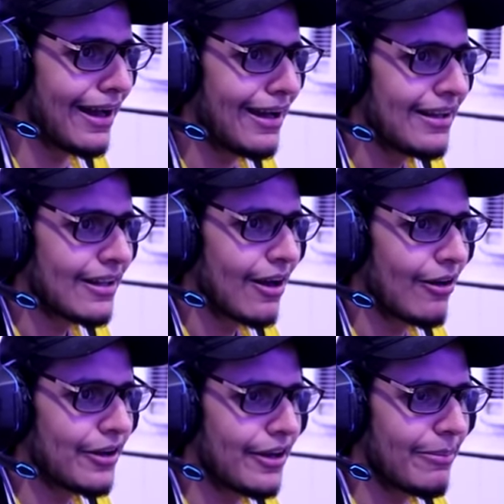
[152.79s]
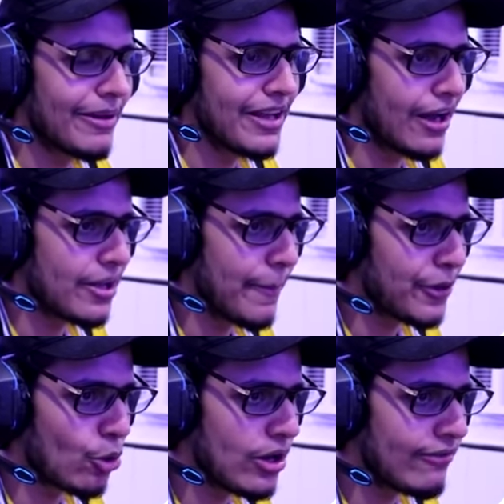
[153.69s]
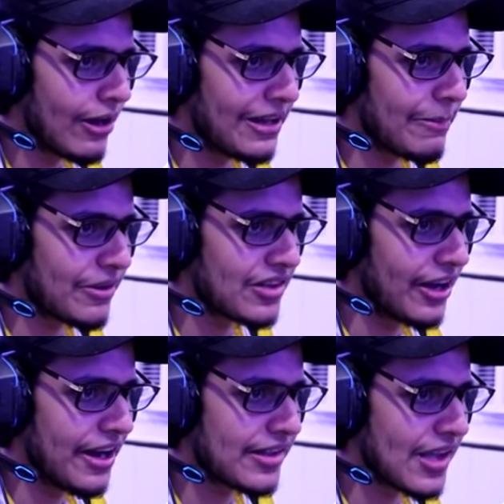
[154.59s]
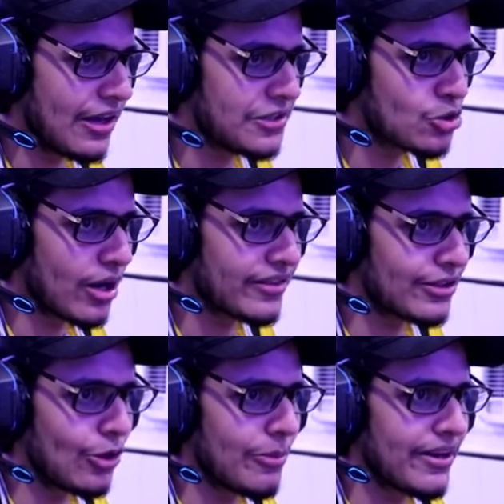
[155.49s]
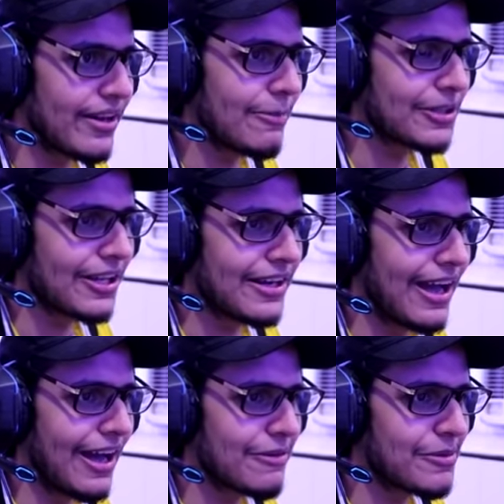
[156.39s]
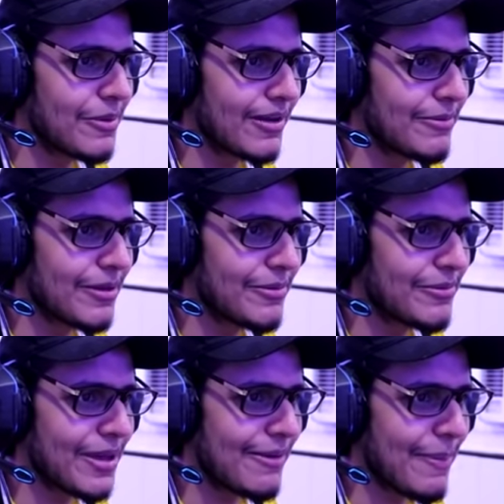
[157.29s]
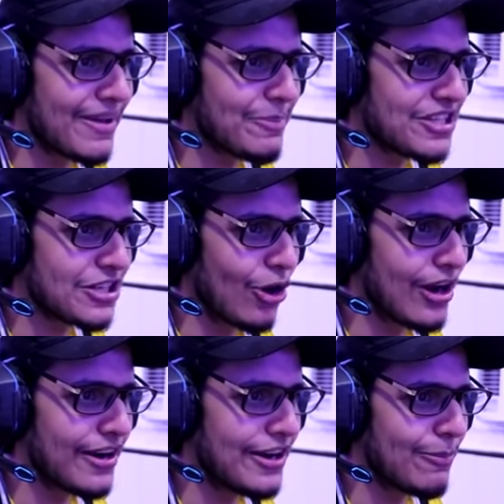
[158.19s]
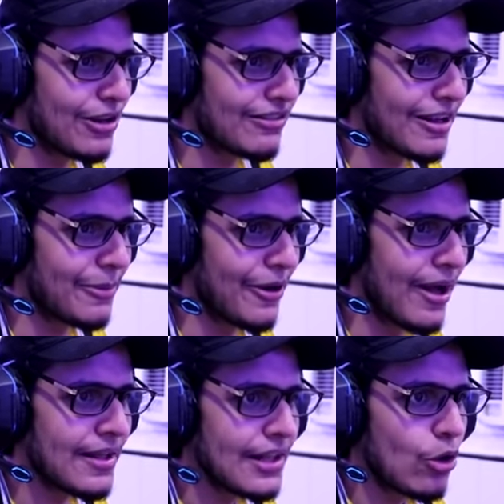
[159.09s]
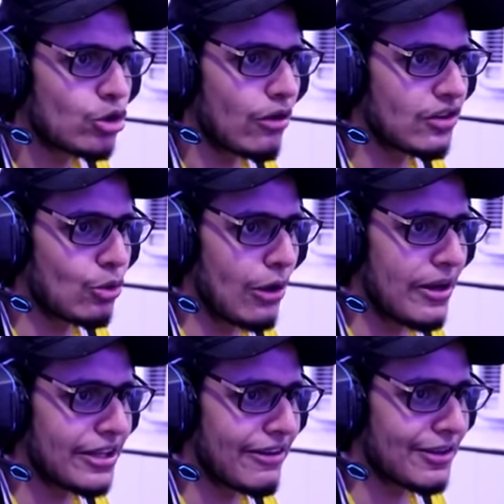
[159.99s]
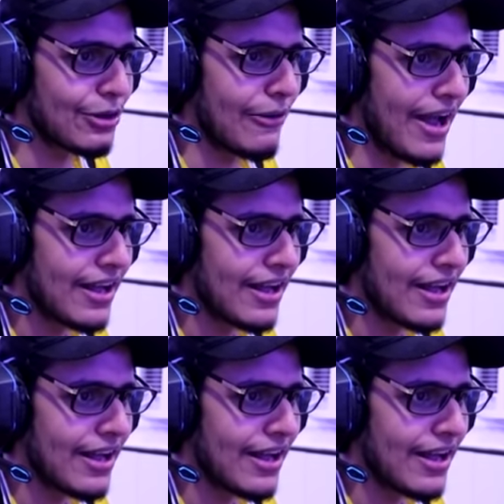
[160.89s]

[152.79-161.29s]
हैं अरे भैया ये पेट्रोलिंग वाले के पास गन है इसकी गन चुरा सकता हूँ मैं नहीं पता नहीं यार मैं मैं, मैं, मैं मेरे पीछे ऑलरेडी पुलिस वाले पड़े हैं दरवाजा खुला हुआ है दरवाजा खुला हुआ